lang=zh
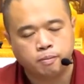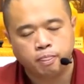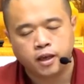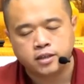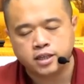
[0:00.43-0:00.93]

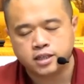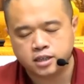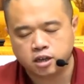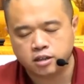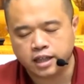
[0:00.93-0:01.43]
在介
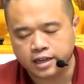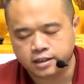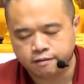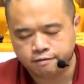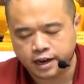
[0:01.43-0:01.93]
绍大
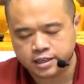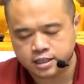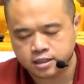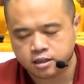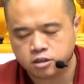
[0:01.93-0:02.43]
圣发
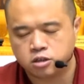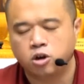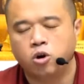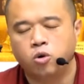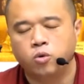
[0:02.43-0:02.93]
心的时
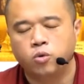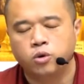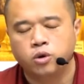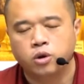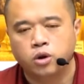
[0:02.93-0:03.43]
候，
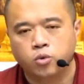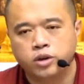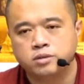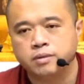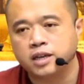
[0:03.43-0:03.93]
为
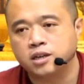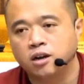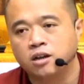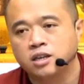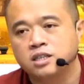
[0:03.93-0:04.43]
什么他讲
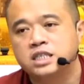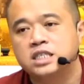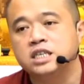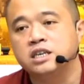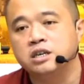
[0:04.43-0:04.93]

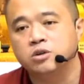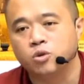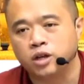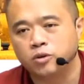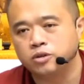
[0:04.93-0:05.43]
七因果？
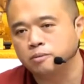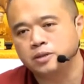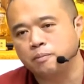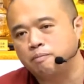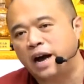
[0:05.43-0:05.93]
他为什么不
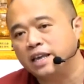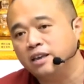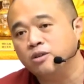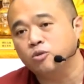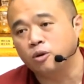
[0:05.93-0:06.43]
讲八
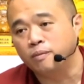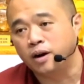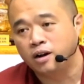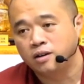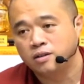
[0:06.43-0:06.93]
因果
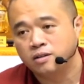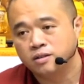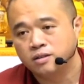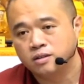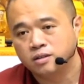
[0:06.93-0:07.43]
吗？
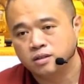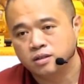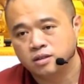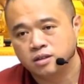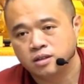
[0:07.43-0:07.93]

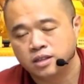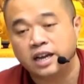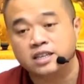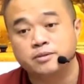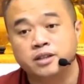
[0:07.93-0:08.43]
他还
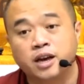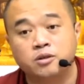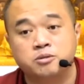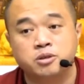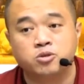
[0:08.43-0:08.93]
记不记得他是
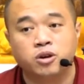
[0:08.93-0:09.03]
不是说，